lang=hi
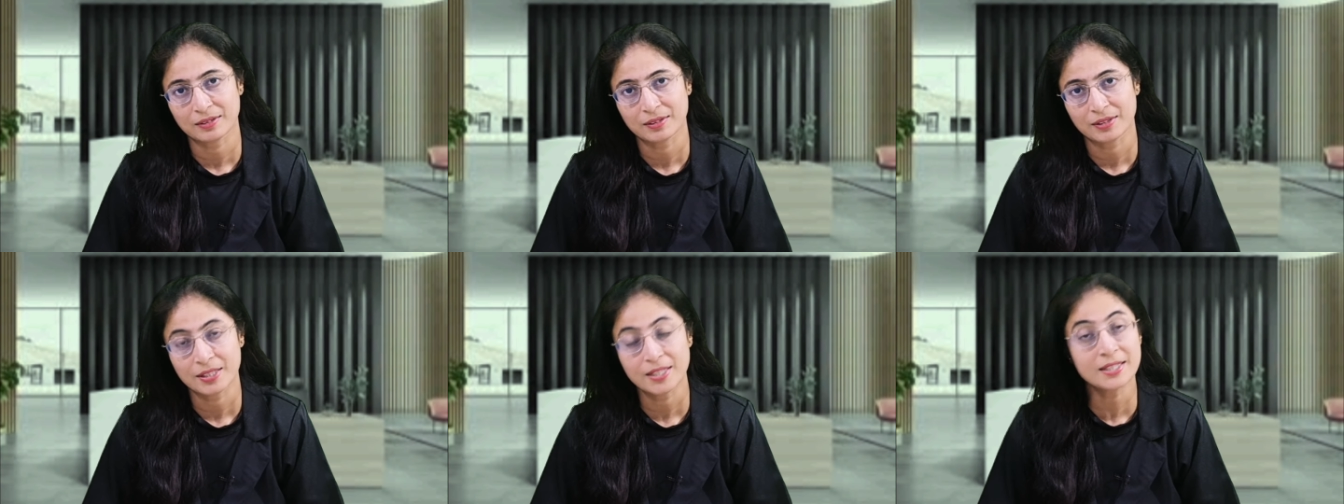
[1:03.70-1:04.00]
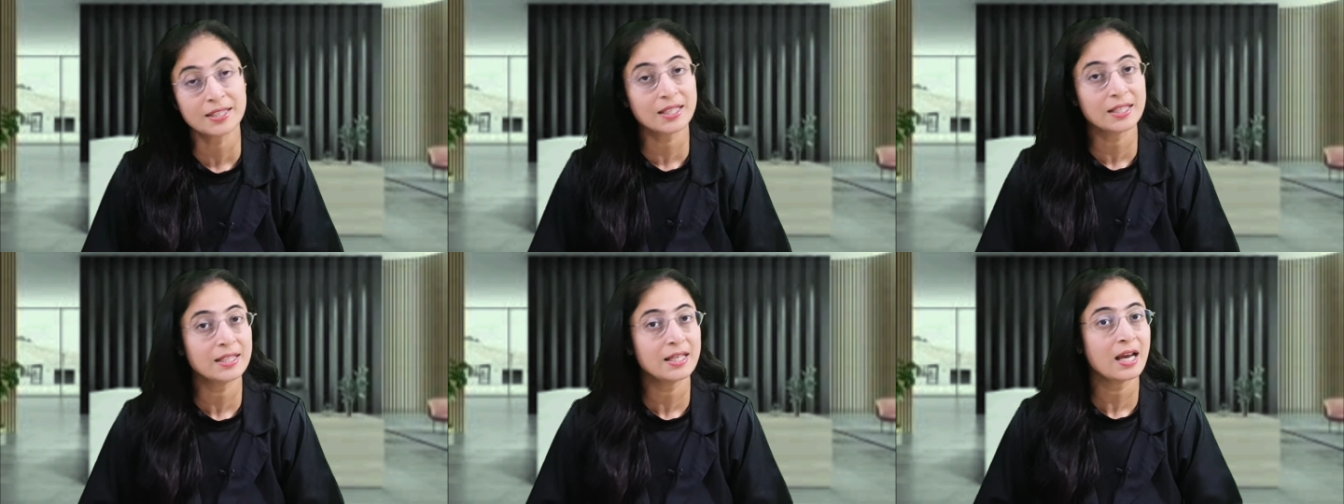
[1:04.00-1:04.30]

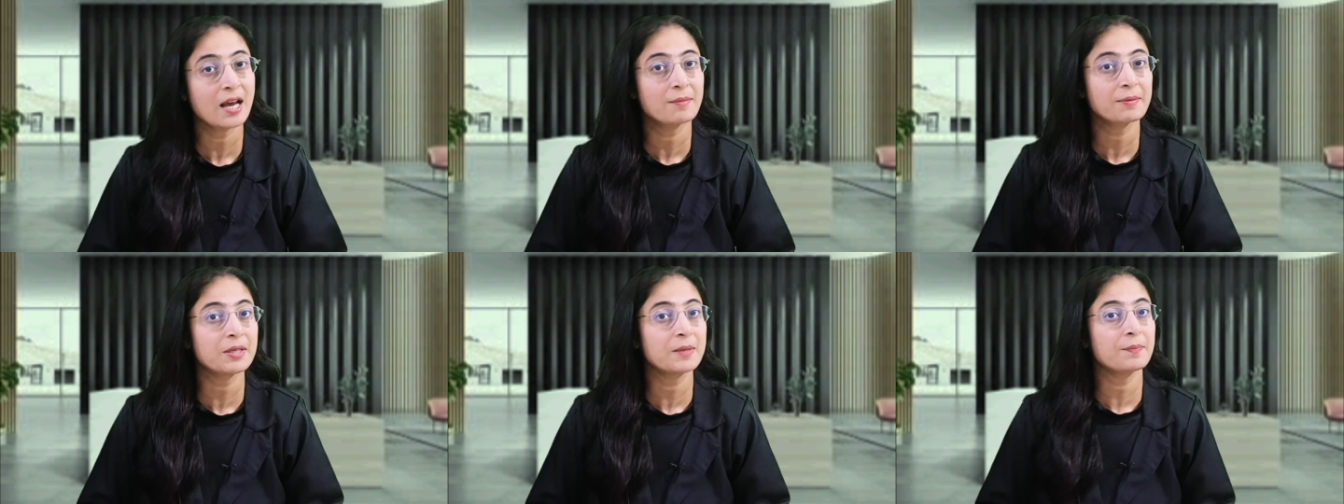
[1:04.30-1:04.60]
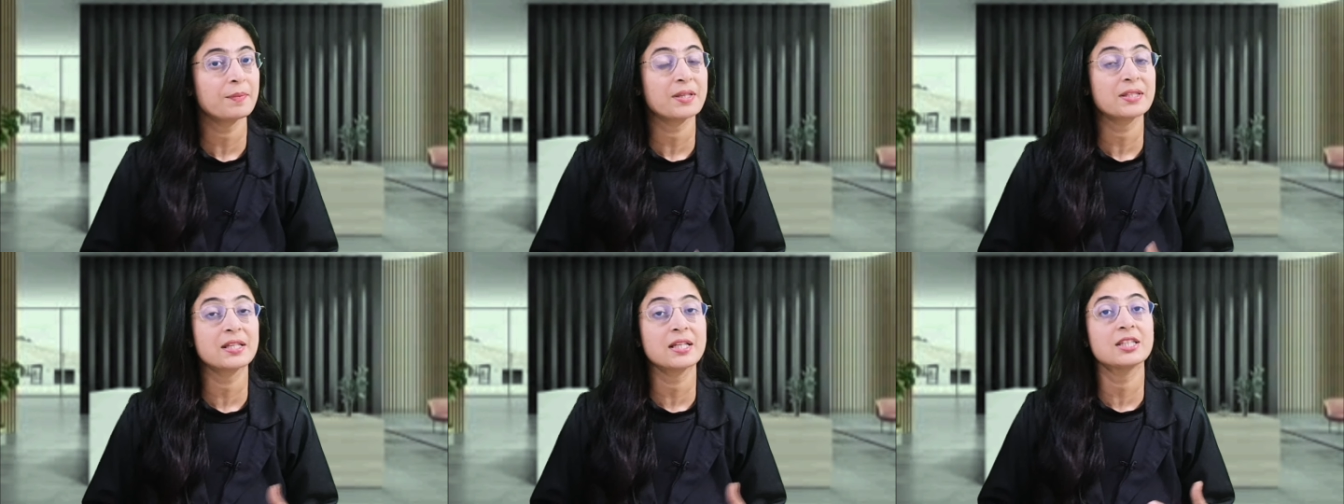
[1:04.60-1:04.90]
इसके लिए आपके
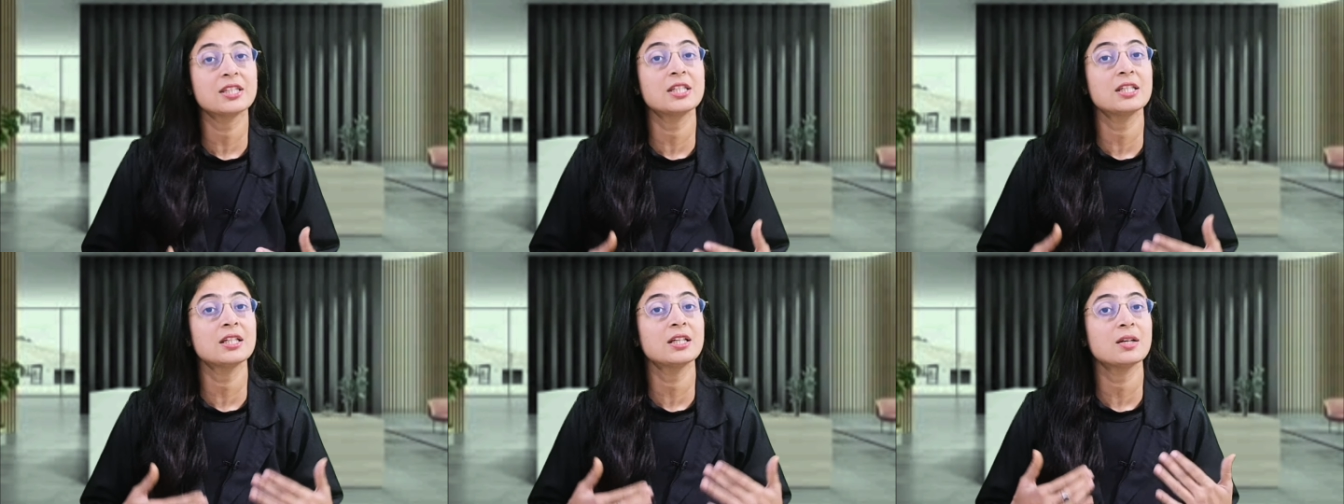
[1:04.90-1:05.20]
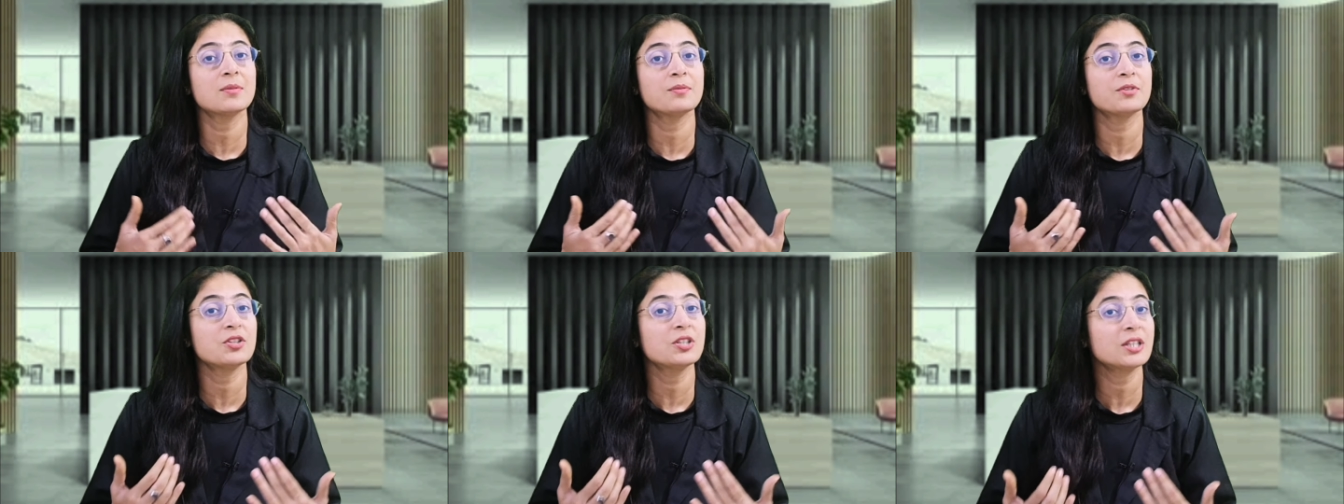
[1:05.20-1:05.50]
पास अच्छी
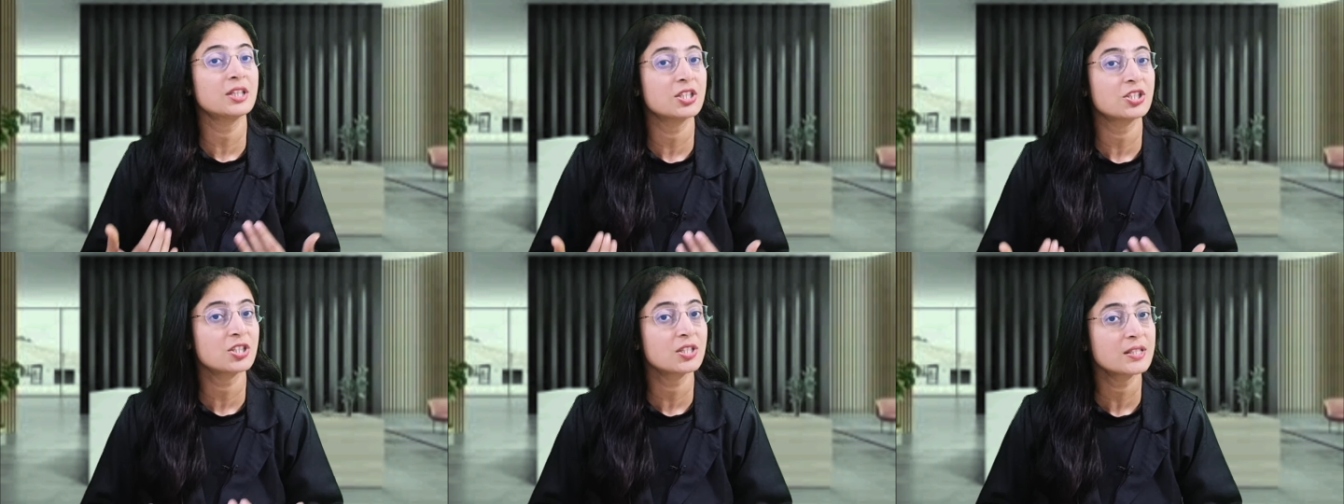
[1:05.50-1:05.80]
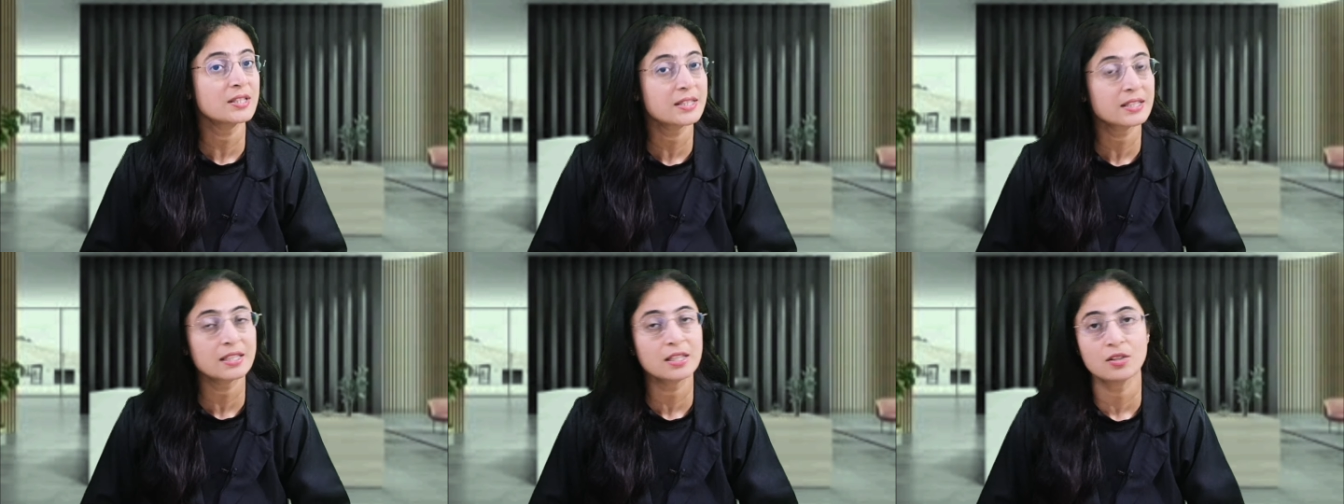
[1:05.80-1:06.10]
कम्युनिकेशन
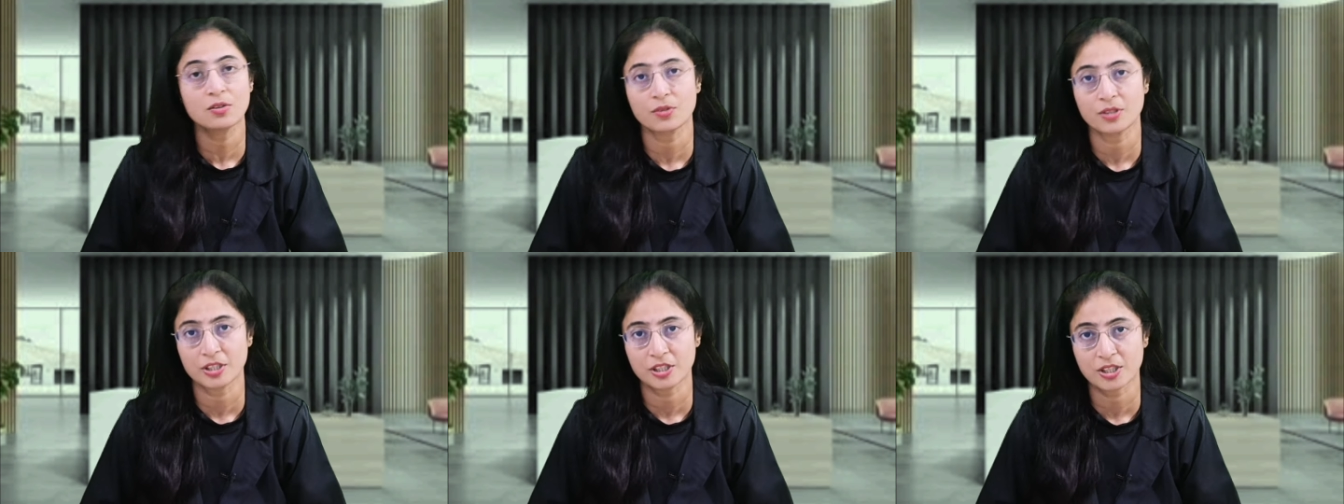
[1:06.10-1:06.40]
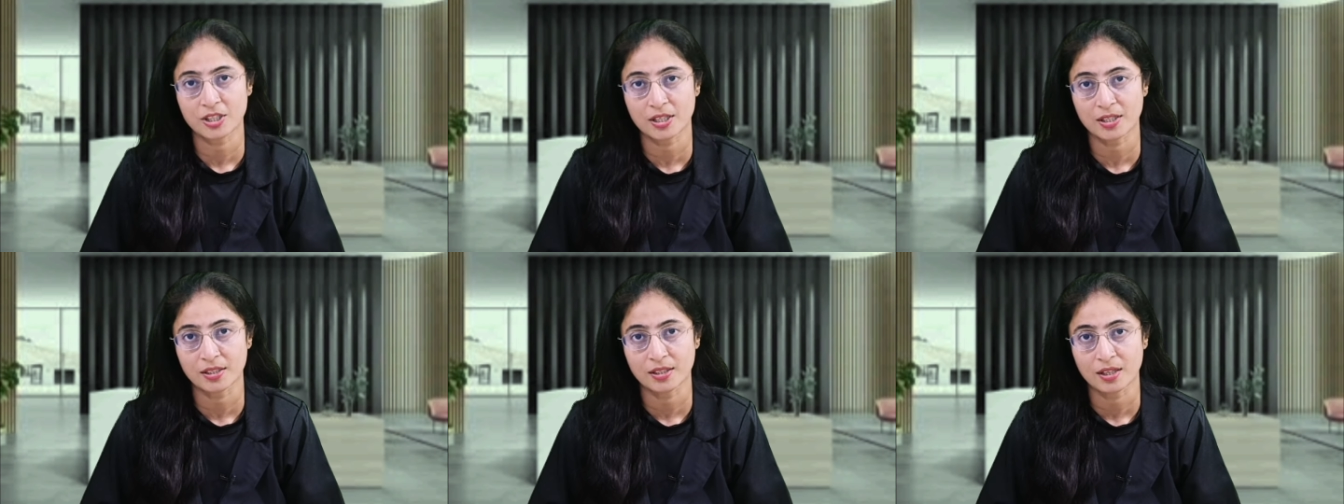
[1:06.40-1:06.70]
स्किल होनी
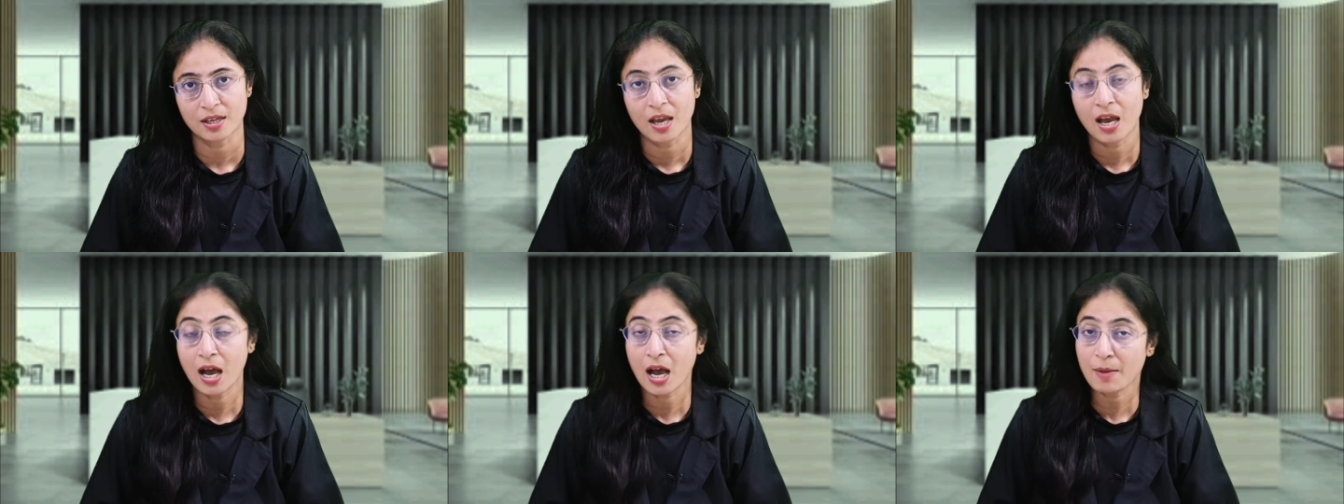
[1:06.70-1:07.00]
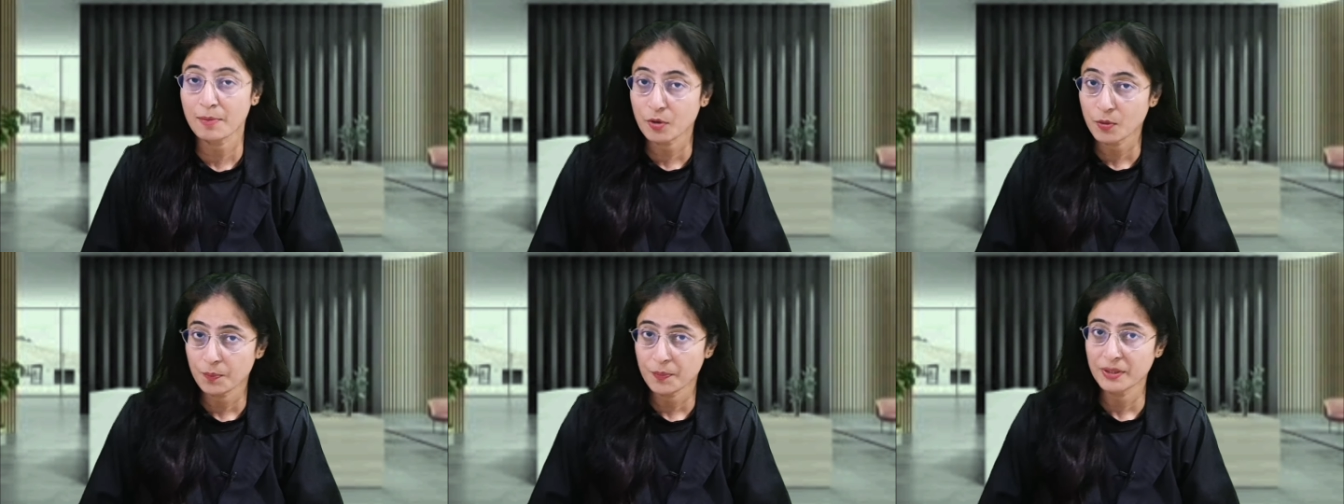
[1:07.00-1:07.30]
चाहिए
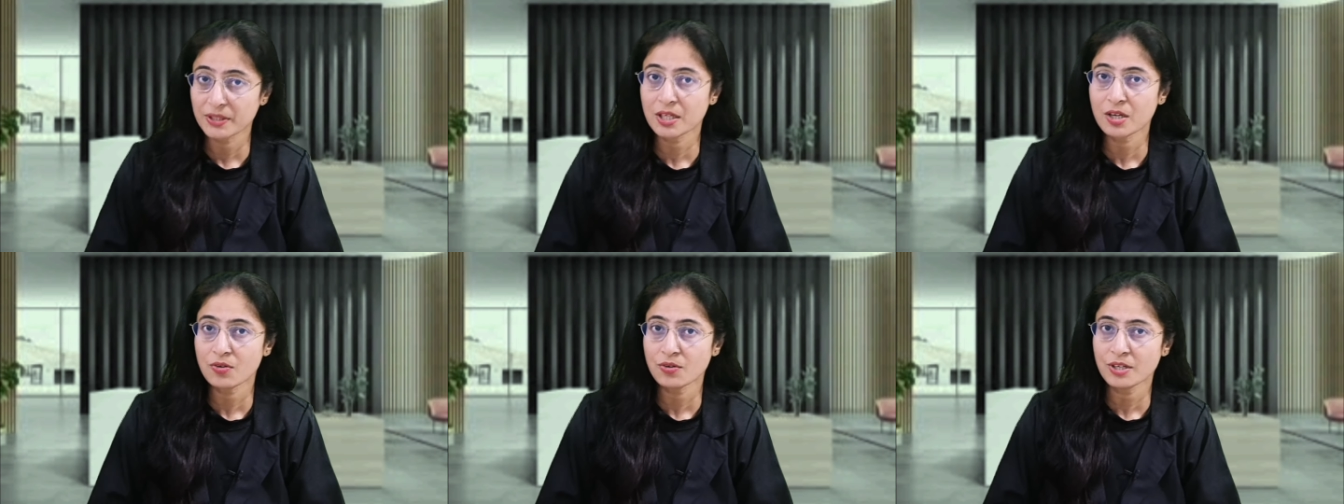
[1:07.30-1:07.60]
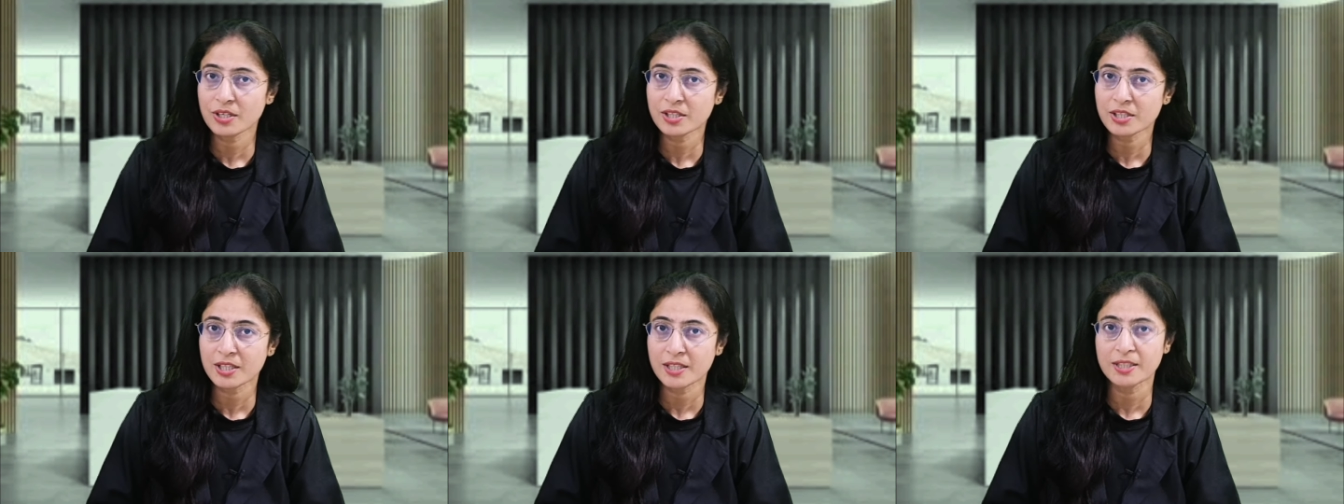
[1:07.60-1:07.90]
आपको पता होना
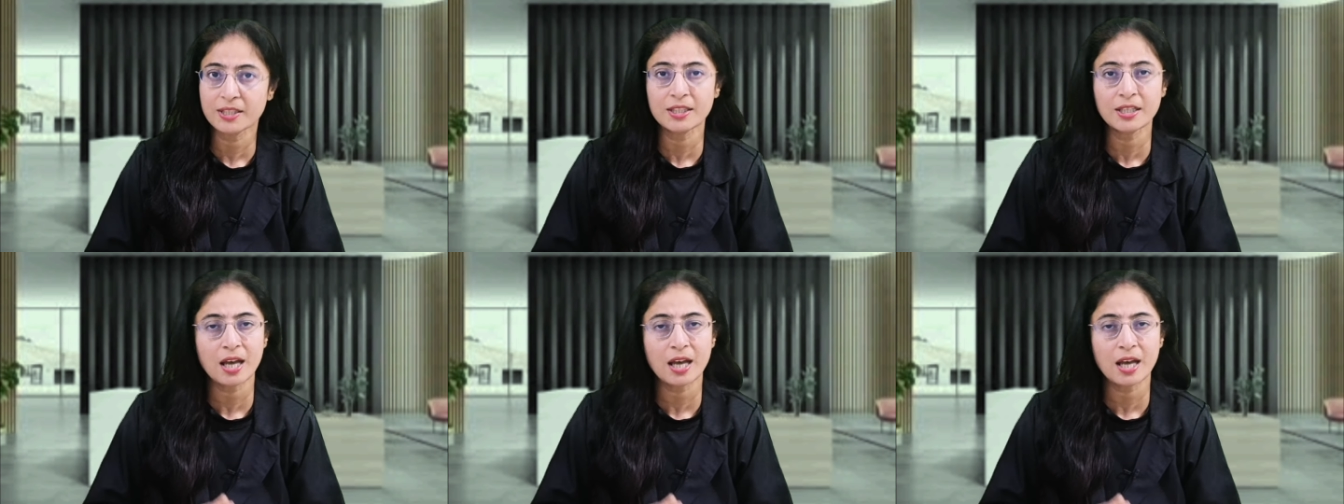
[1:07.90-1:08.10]
चाहिए कि